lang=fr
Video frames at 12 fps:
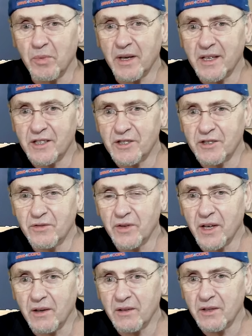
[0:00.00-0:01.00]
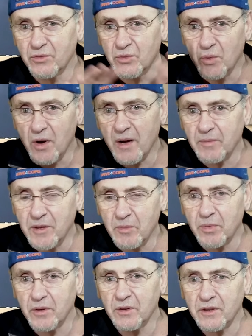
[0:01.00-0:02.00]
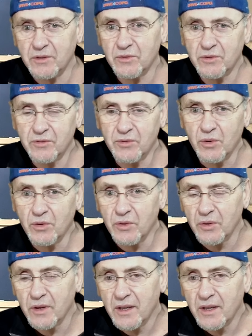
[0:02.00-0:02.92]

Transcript: package différent et vous nous voyez un petit peu dans une foule